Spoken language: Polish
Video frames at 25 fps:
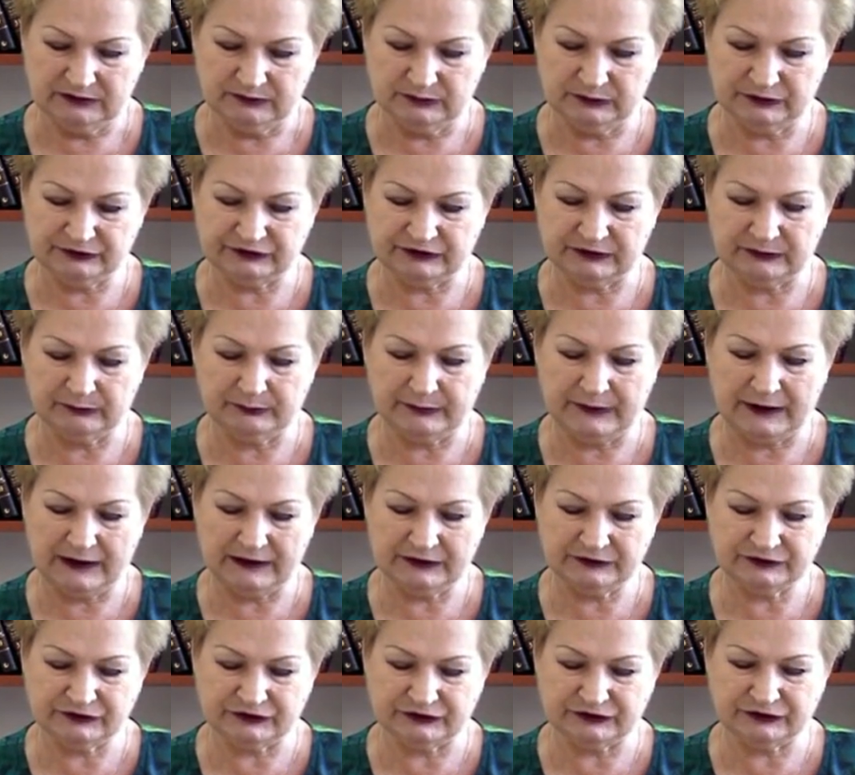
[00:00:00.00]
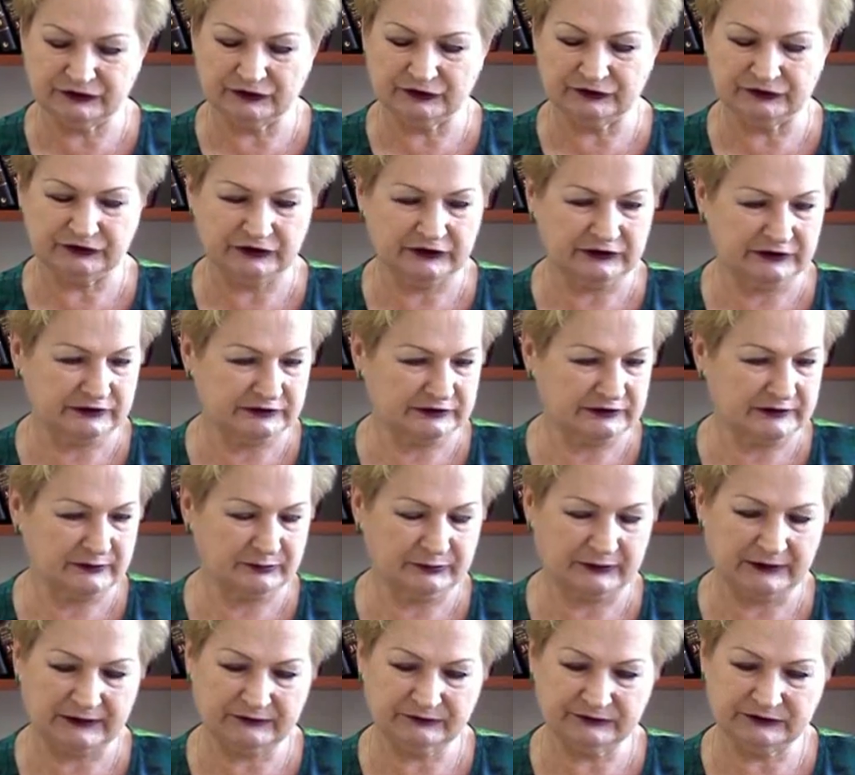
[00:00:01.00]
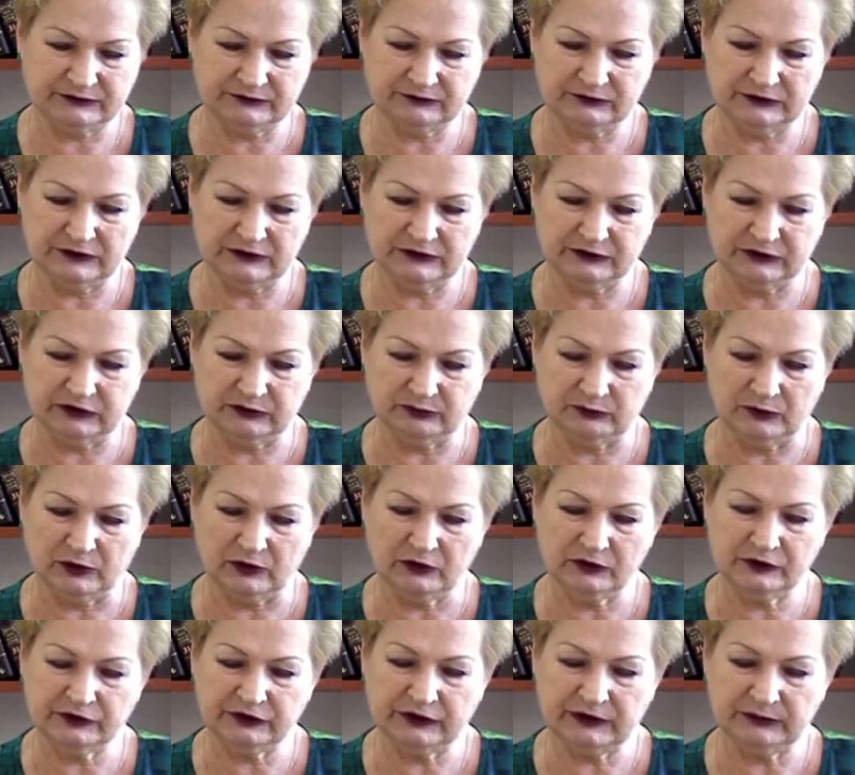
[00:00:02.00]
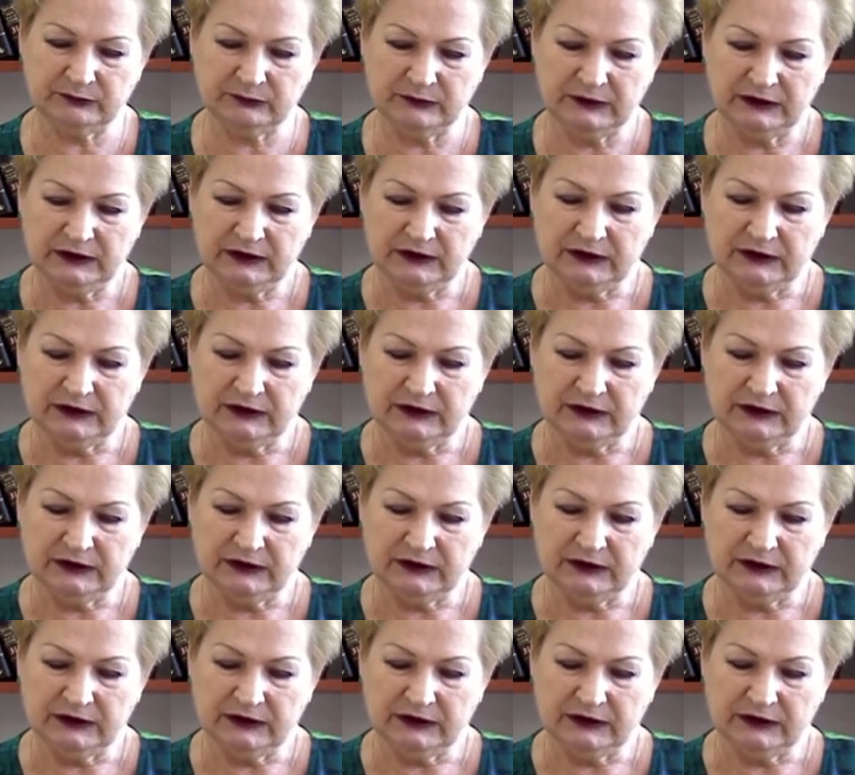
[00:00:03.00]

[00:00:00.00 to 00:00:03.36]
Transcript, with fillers: by się bać, zionie naprawdę wielkim ogniem.